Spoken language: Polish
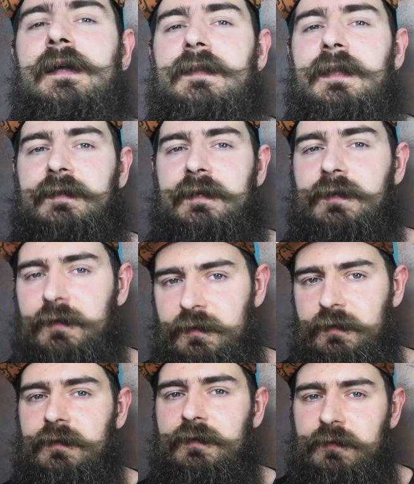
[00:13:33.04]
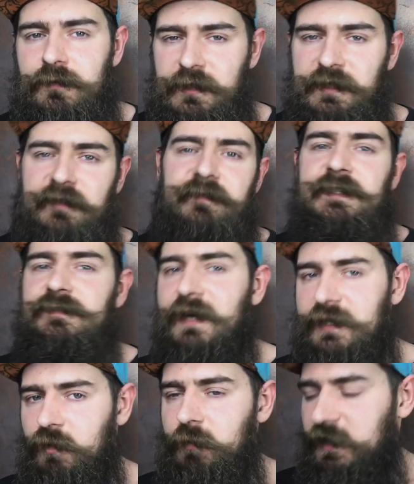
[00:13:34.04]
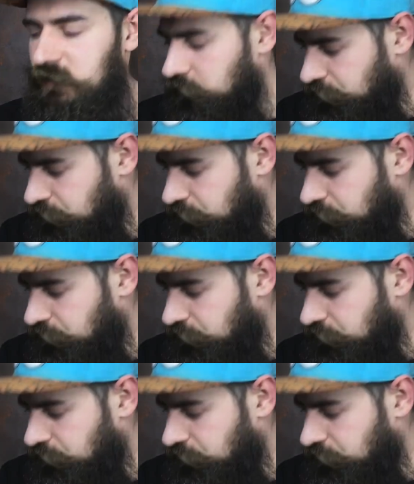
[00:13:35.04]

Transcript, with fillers: Dlatego no, interfejs warto mieć.